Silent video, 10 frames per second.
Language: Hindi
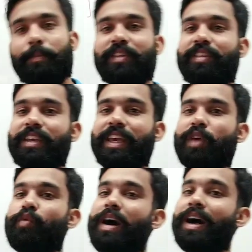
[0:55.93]
भी सीखेंगे
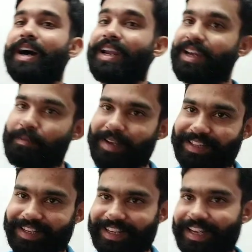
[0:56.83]
वहाँ अलग
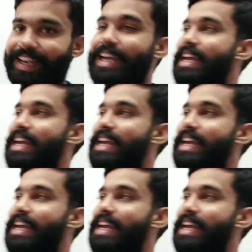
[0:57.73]
मेथड है